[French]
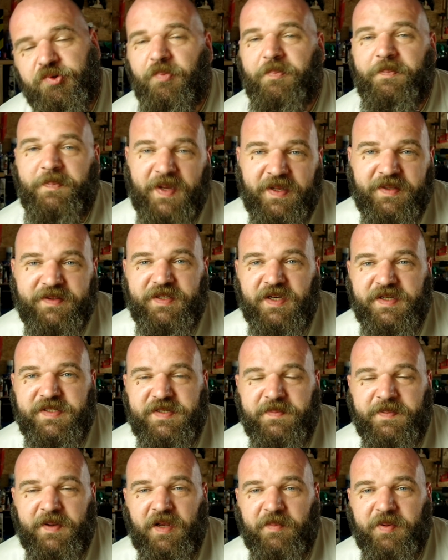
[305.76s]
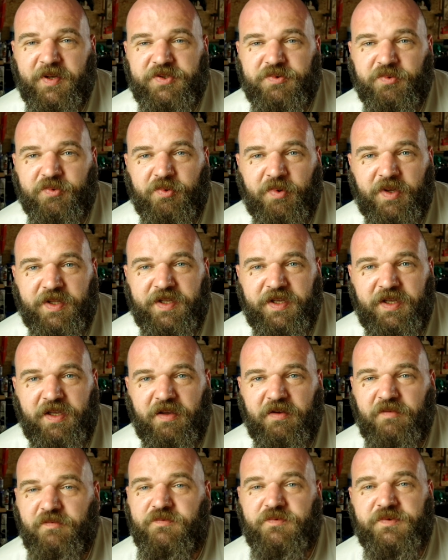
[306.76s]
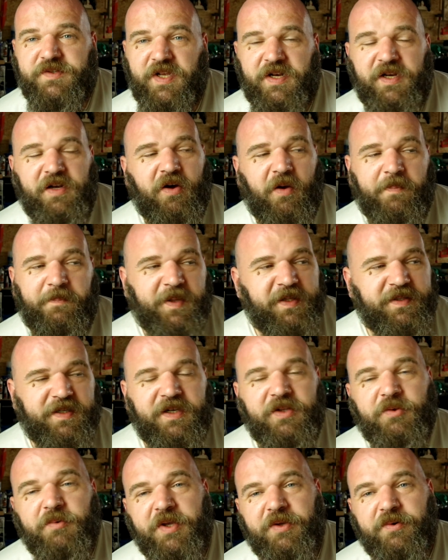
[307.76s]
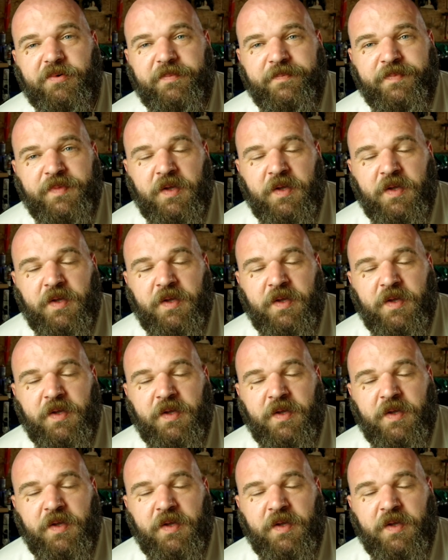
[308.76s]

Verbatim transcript: sont pas intéressés par l'impression 3D, vous allez leur péter les noyaux.